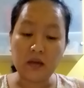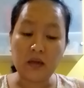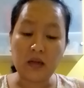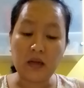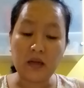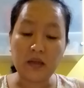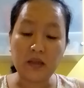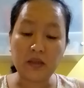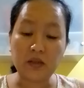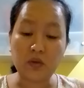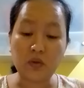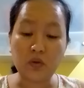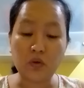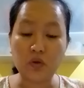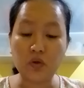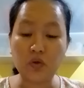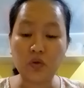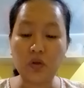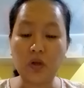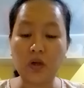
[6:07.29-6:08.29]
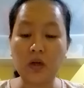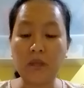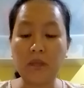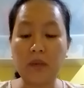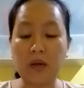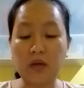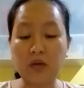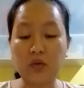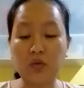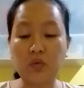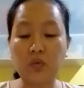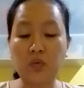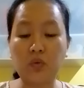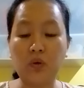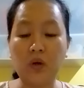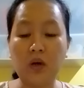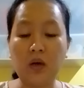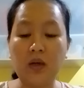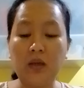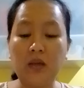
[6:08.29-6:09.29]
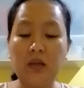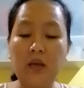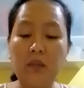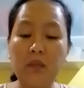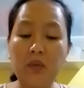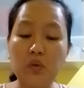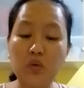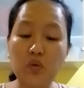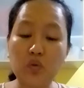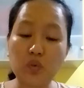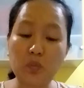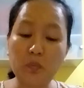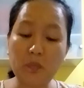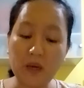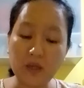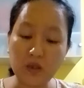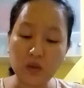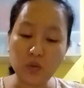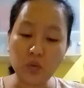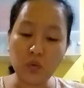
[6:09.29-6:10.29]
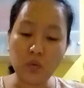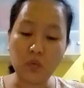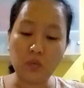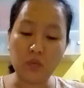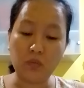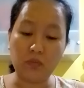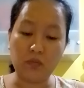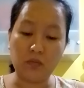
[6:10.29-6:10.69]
dari saudara-saudara palsu yang menyusup masuk,